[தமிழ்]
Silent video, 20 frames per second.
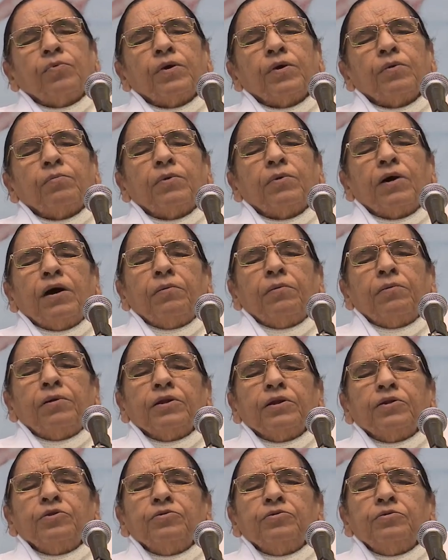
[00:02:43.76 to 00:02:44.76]
நான்
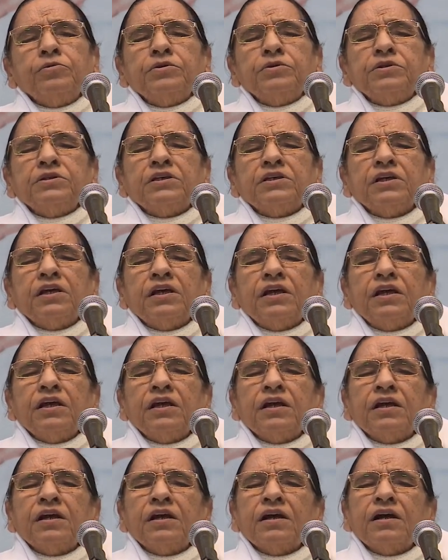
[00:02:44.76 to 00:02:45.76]
பேசுவதற்கு
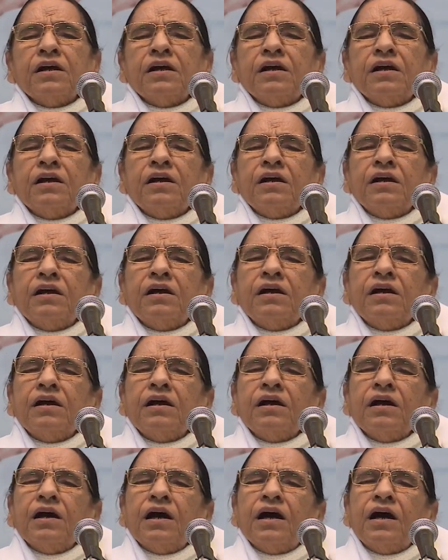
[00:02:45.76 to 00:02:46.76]
முன்பாகவே
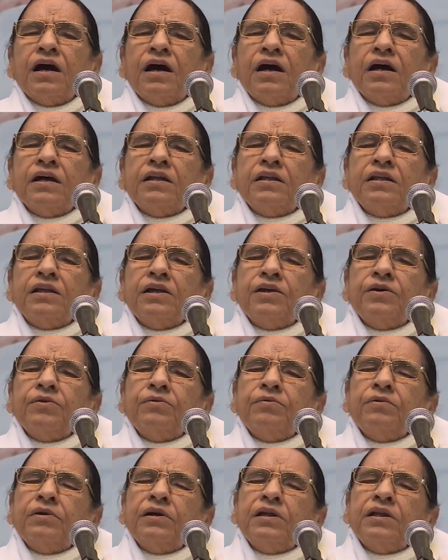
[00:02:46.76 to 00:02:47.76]
பாபா
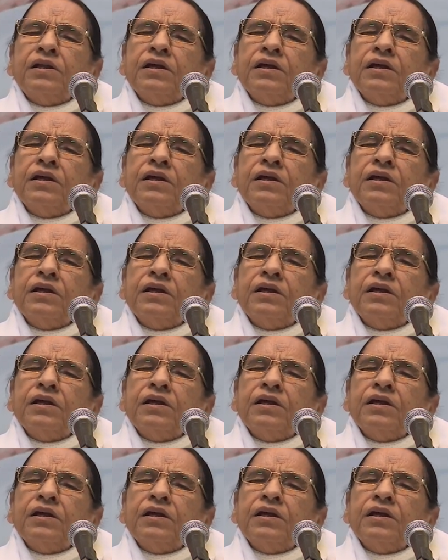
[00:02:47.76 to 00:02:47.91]
தொடங்கினார்